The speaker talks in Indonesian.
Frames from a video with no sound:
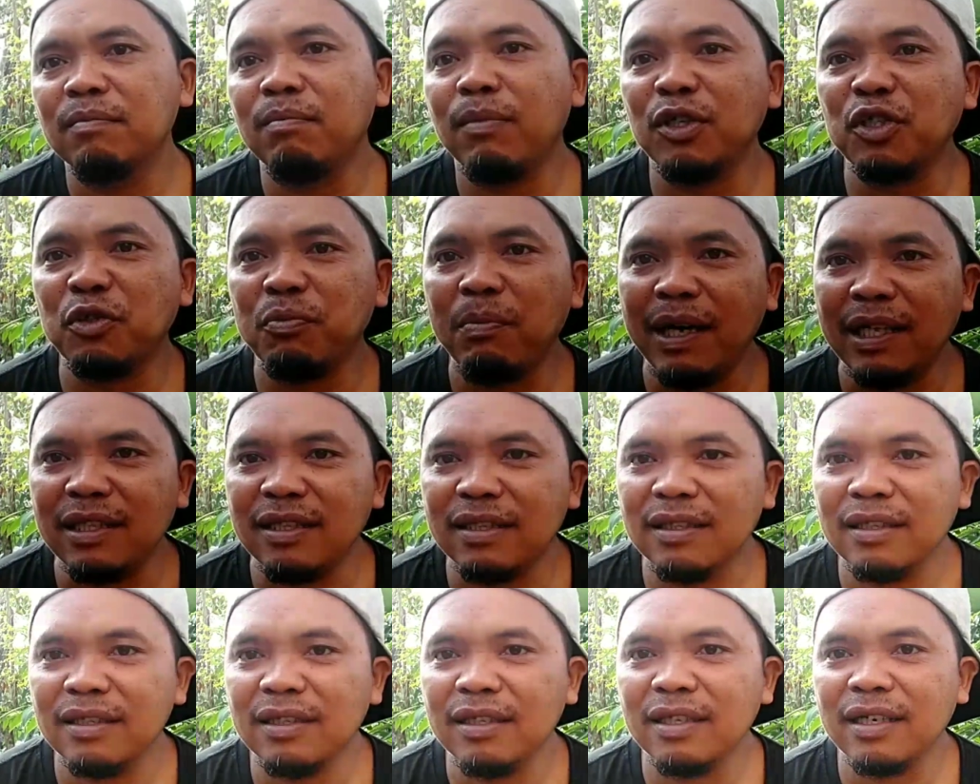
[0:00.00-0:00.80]
fosfat
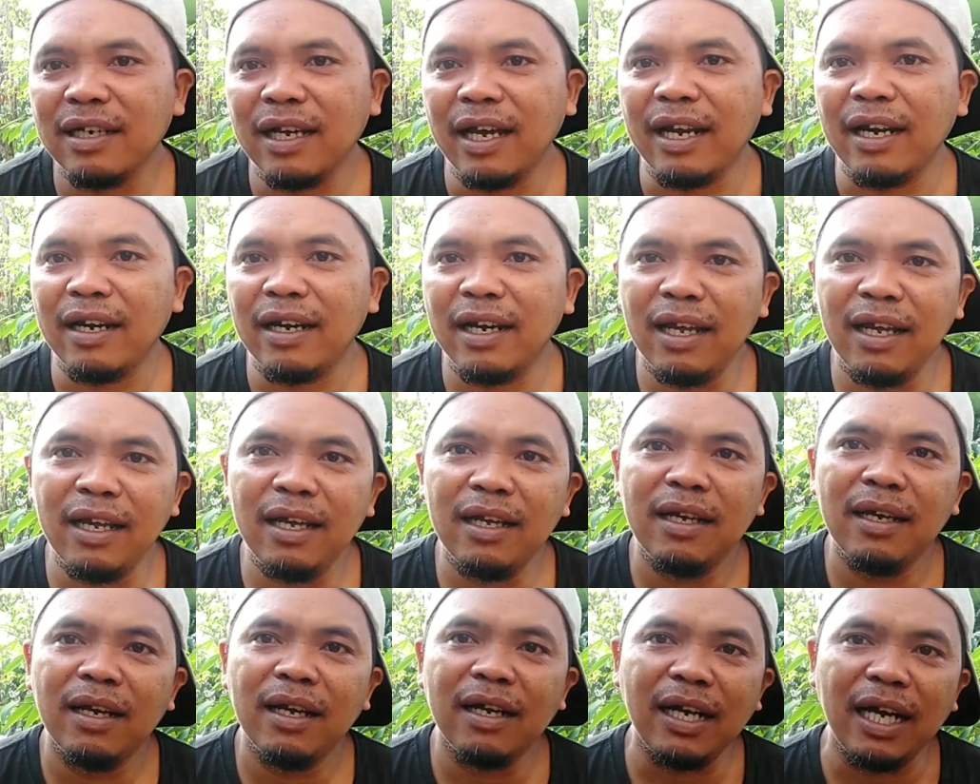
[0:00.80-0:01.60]
karena
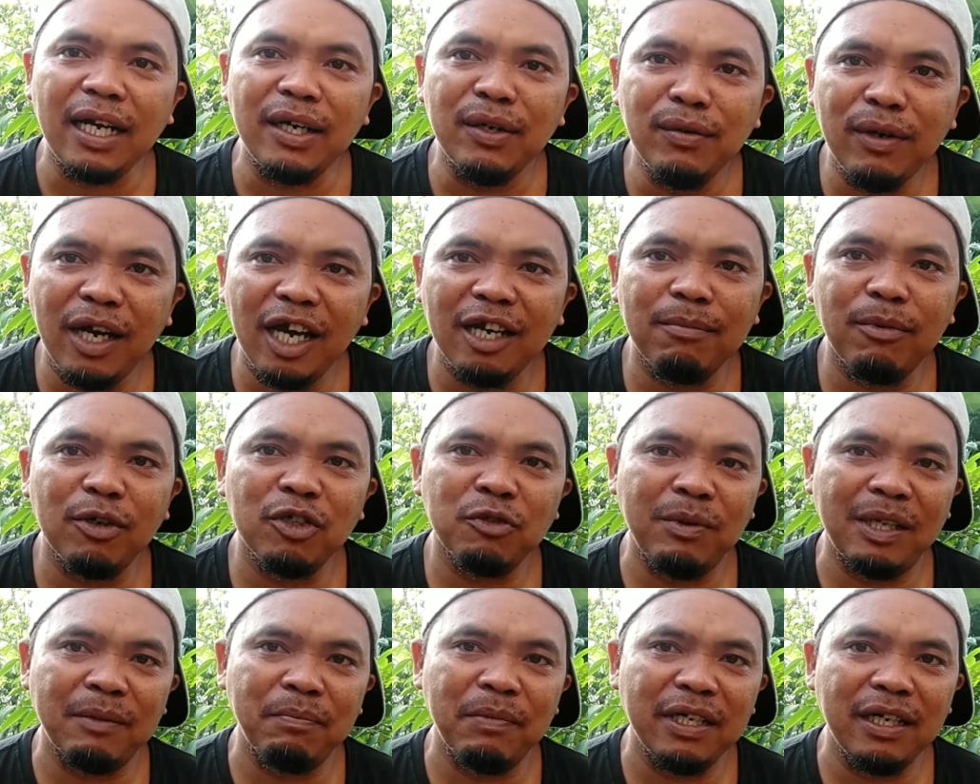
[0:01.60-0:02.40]
kandungan
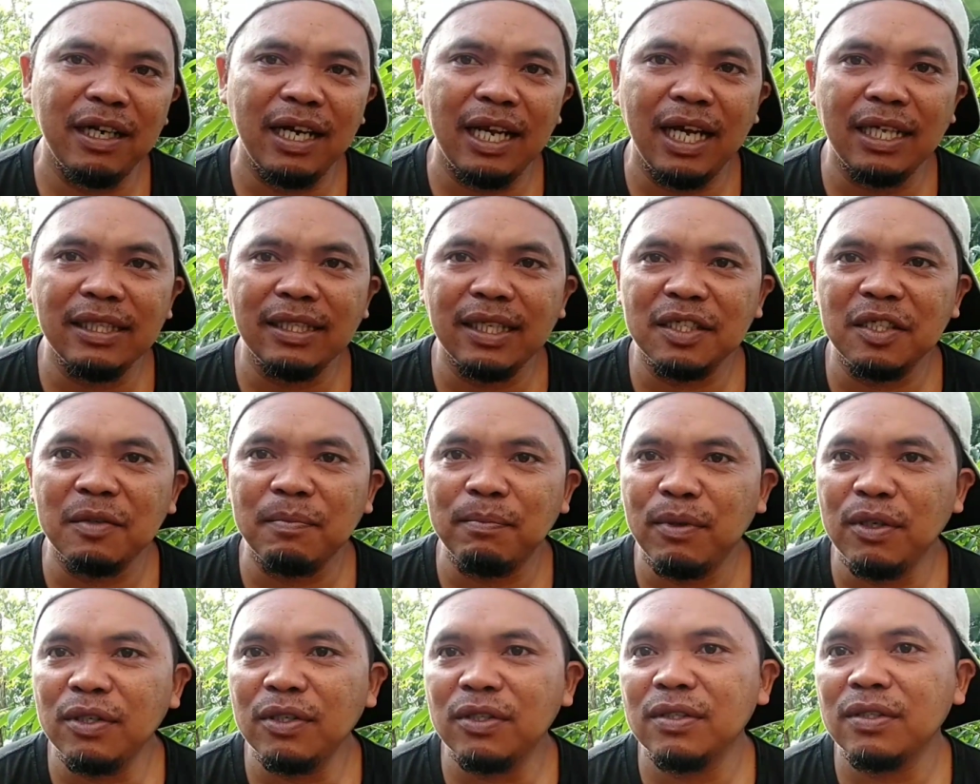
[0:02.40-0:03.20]
fosfat pada lahan
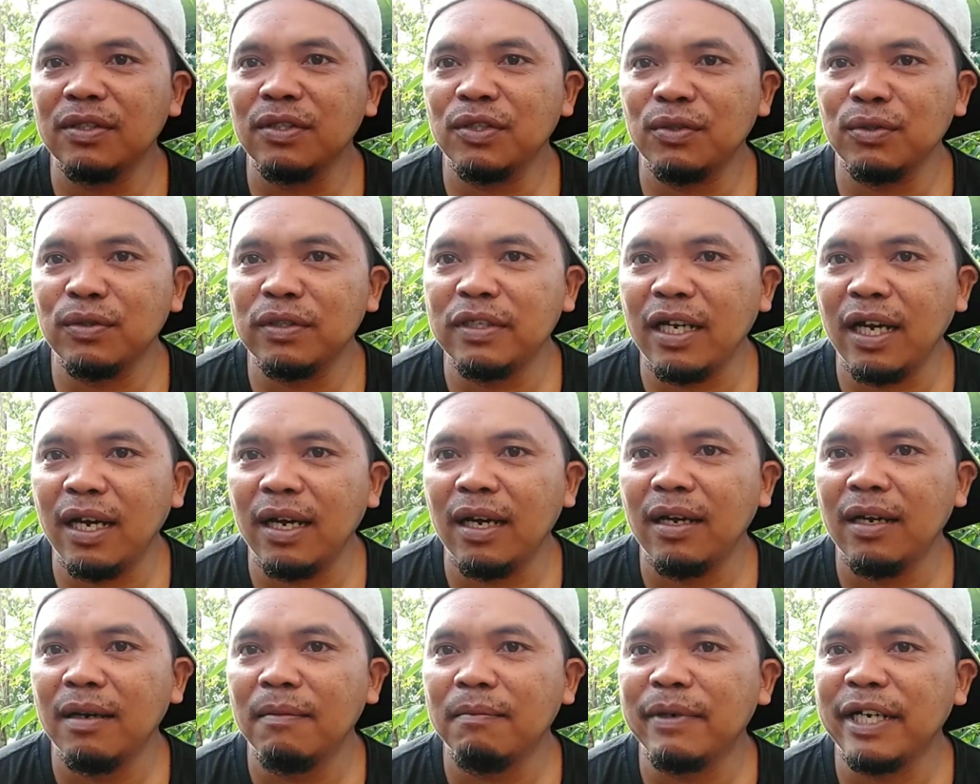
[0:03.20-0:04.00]
tersebut sudah
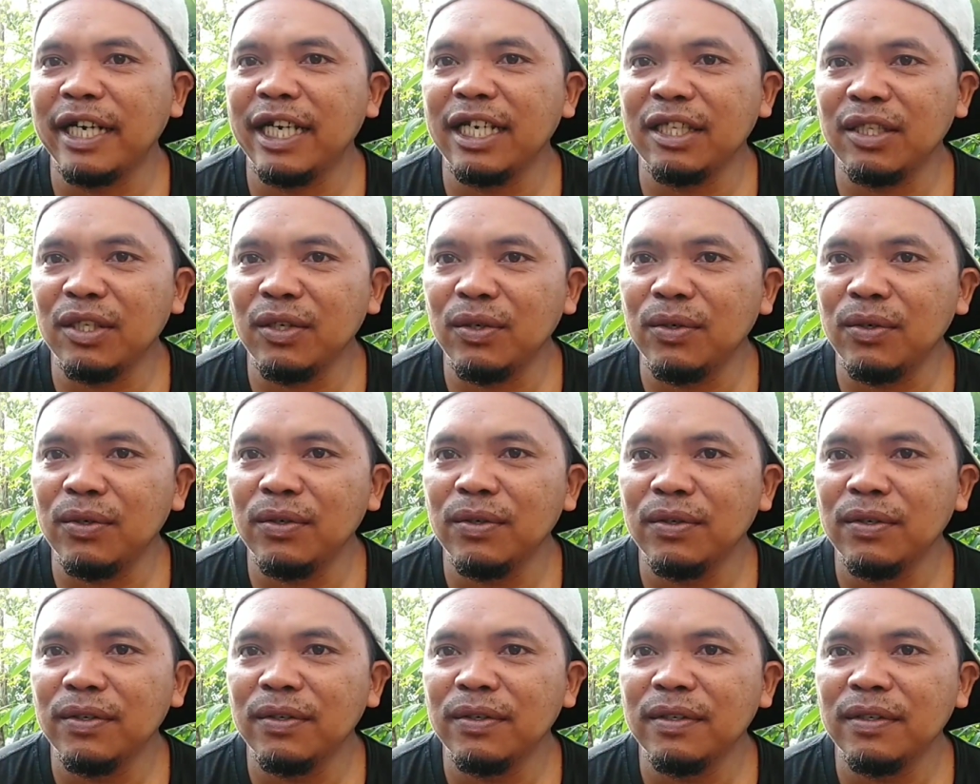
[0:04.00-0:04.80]
begitu
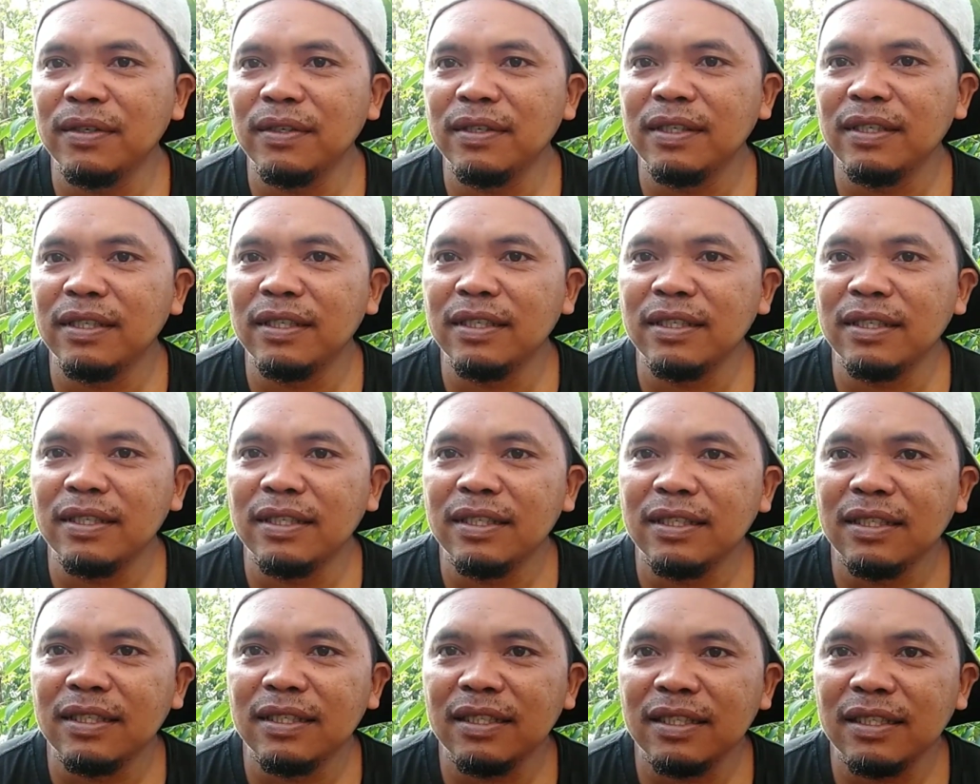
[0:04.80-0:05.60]

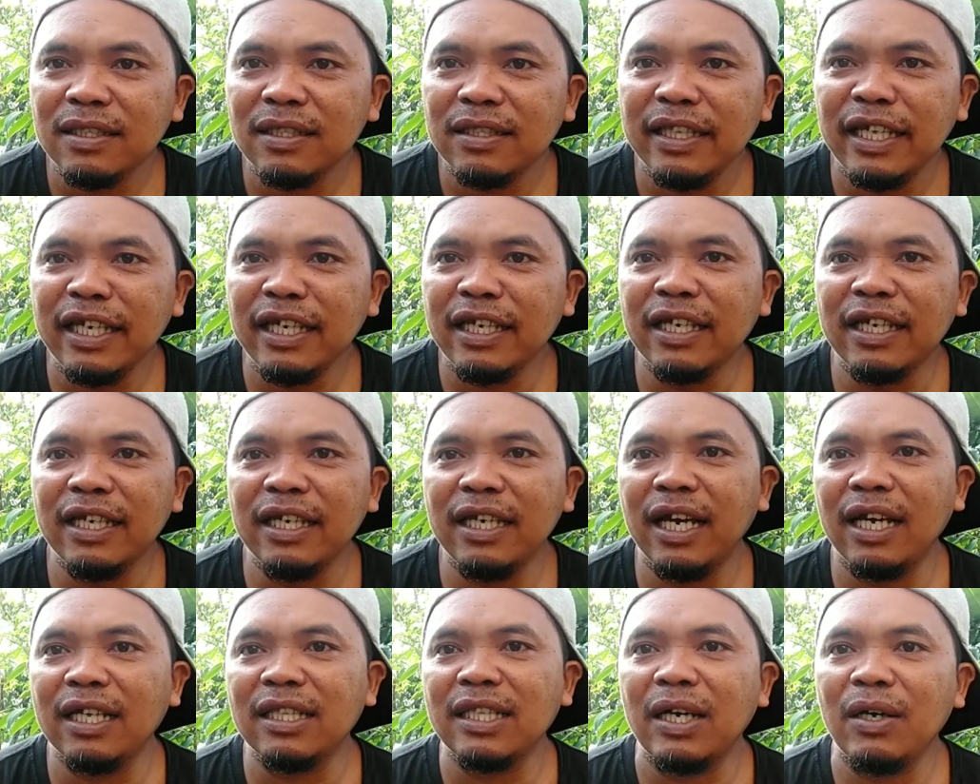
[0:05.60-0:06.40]

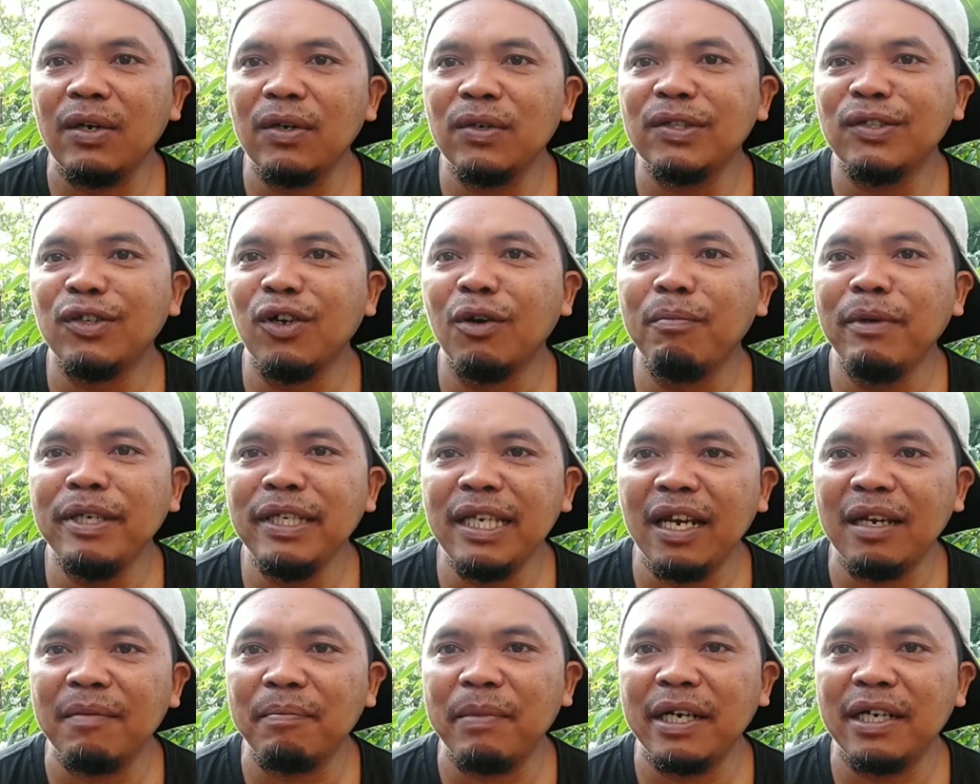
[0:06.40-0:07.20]
tinggi atau
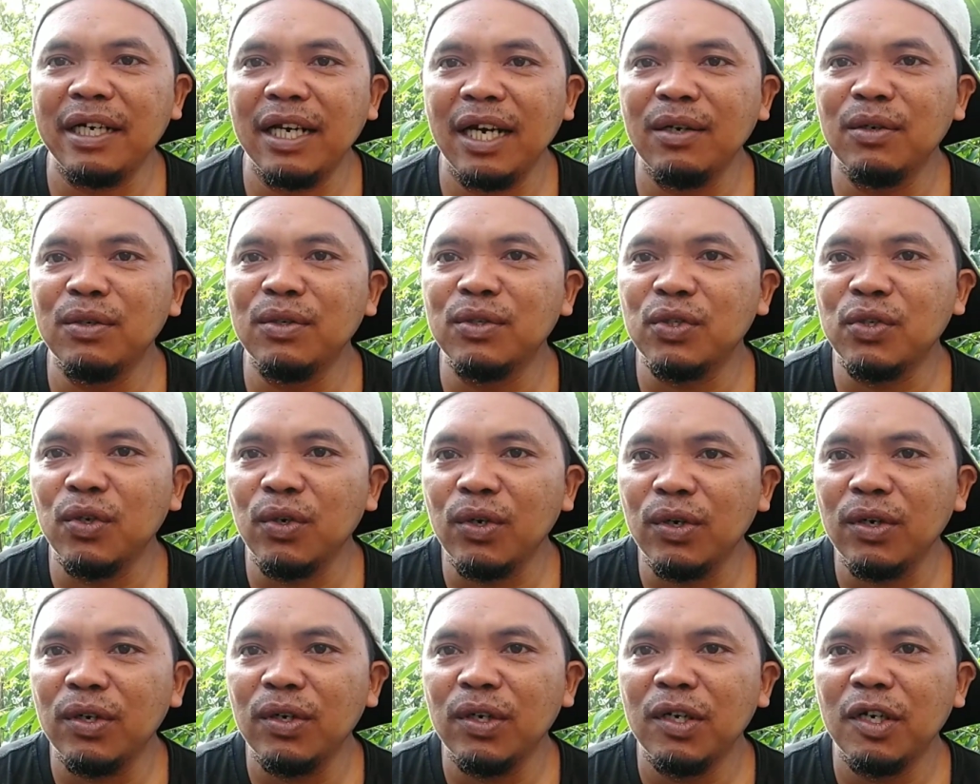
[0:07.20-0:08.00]
dominan pada
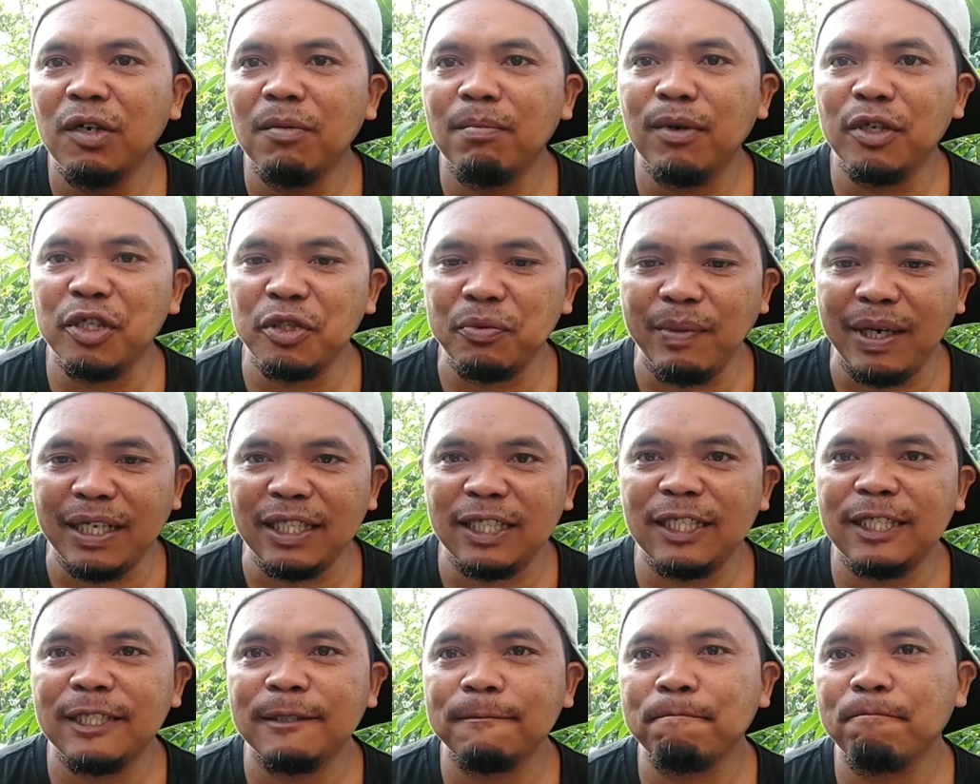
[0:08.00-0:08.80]
unsur
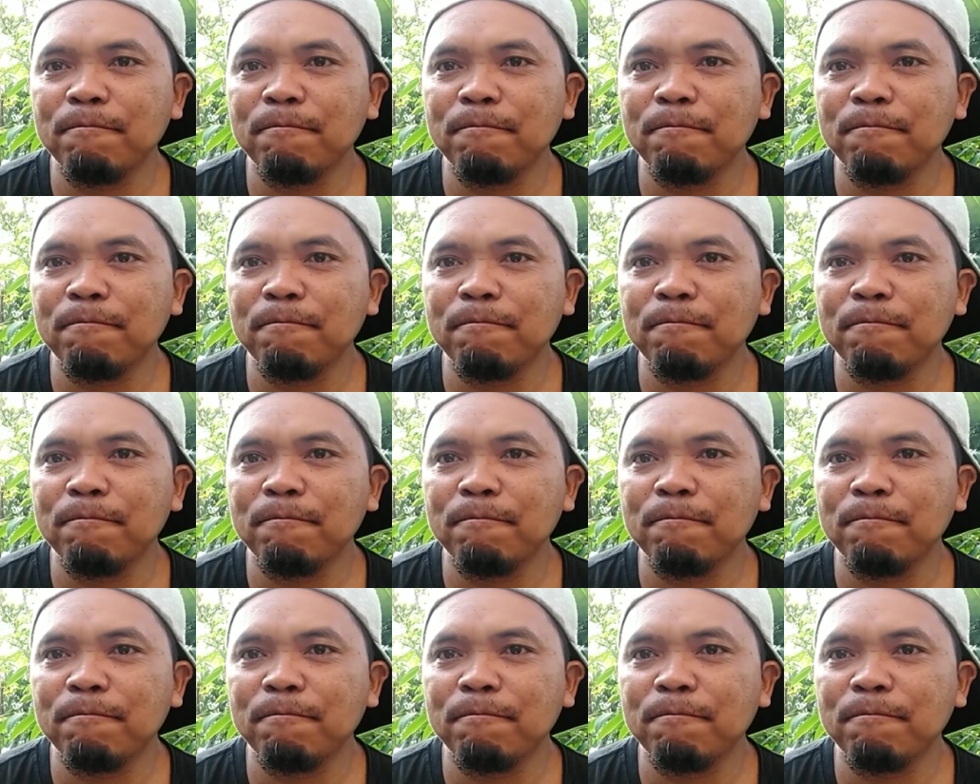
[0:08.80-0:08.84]
fosfat.